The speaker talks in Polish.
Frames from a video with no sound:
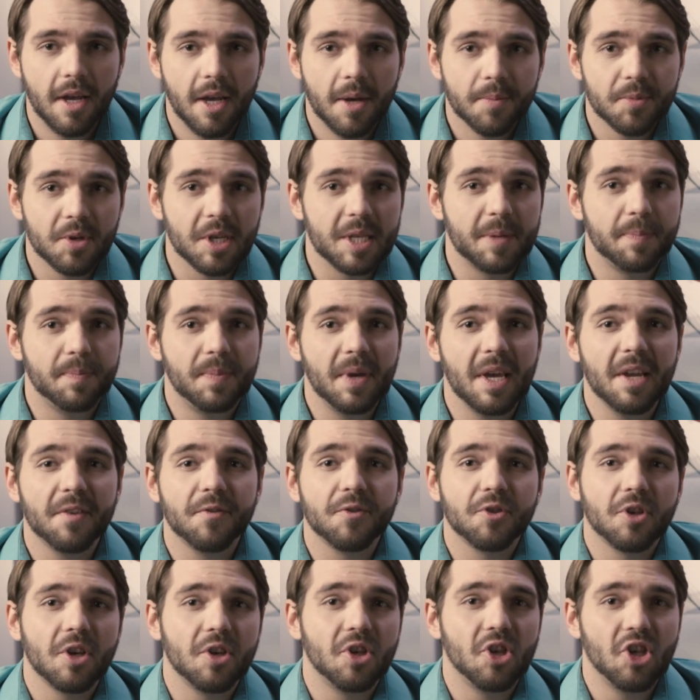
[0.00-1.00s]
Przez
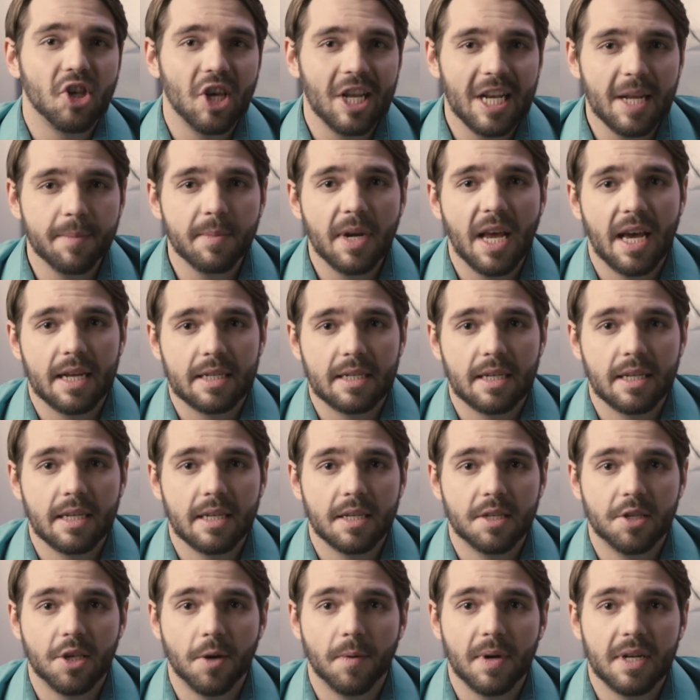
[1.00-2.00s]
pierwsze 7 lat
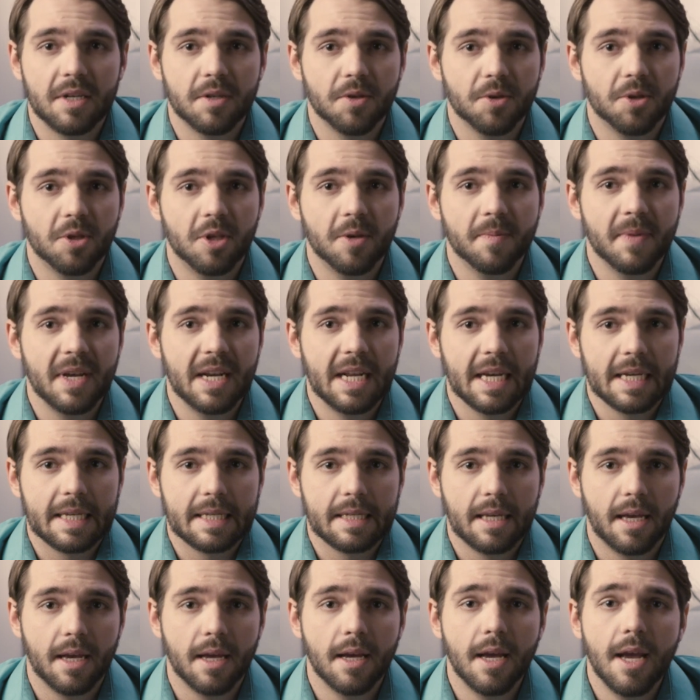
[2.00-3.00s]
działalności
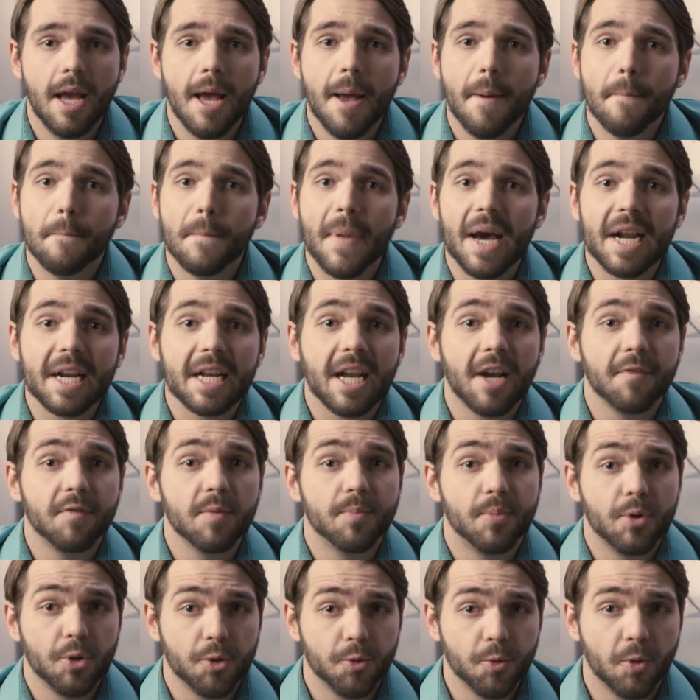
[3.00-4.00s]
Meleksa marka
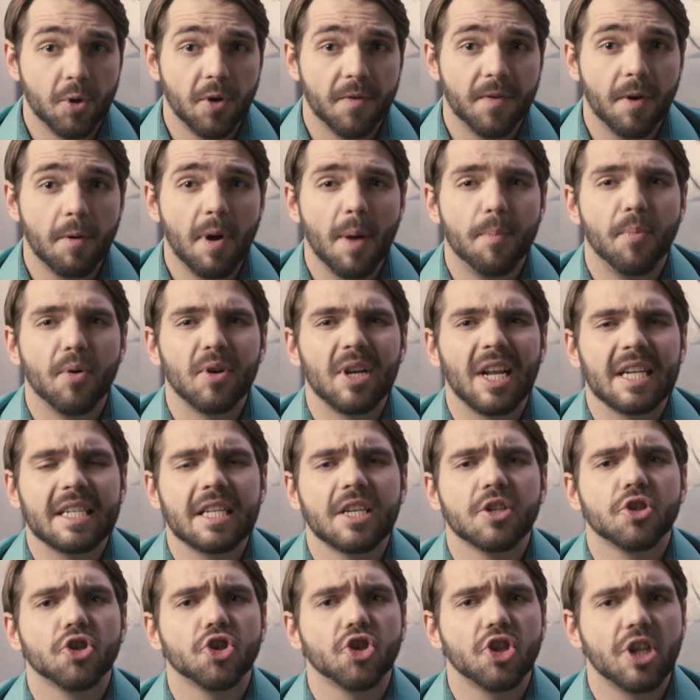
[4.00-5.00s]
wyprodukowała
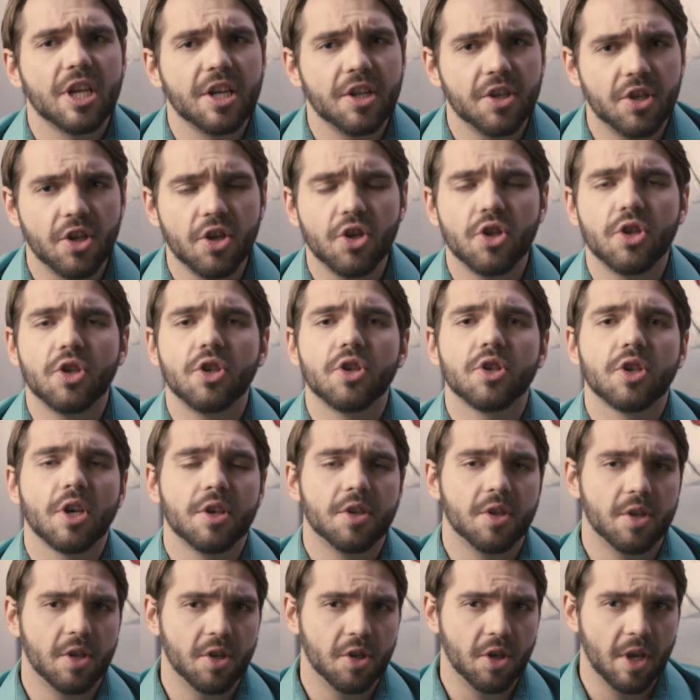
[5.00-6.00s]
ponad
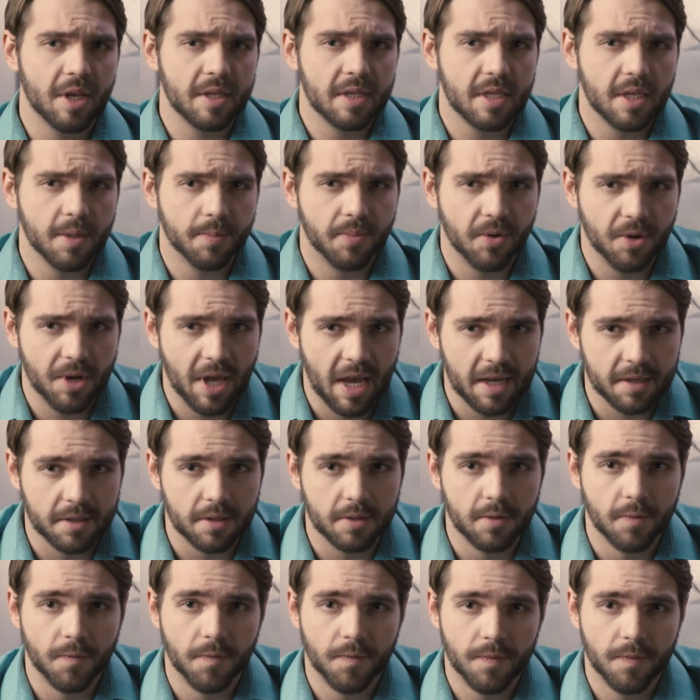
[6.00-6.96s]
46 tysięcy pojazdów.